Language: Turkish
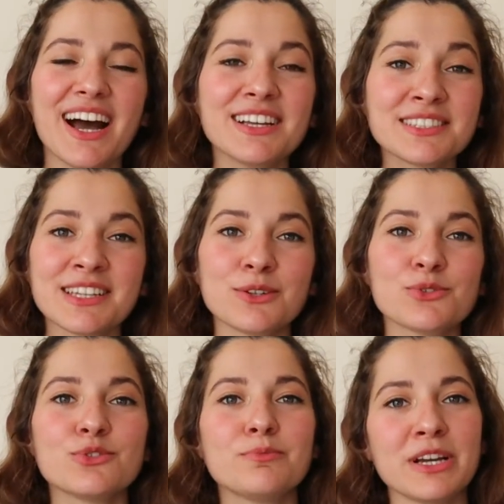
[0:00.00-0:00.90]
Aşk
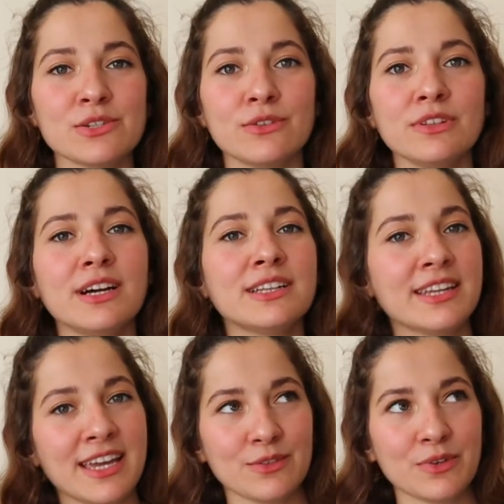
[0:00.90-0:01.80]
Sarhoşu'nun başrolünde
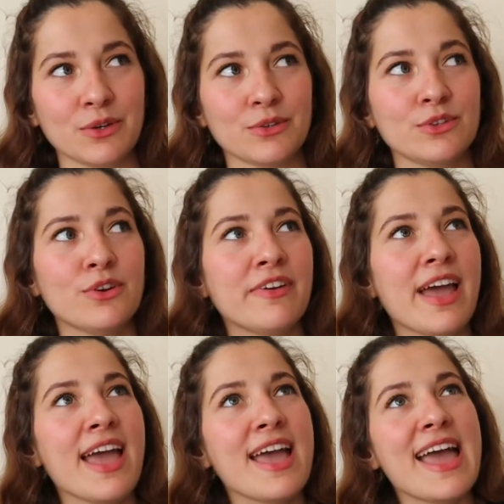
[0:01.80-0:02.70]
Anna Hathaway oynuyor ve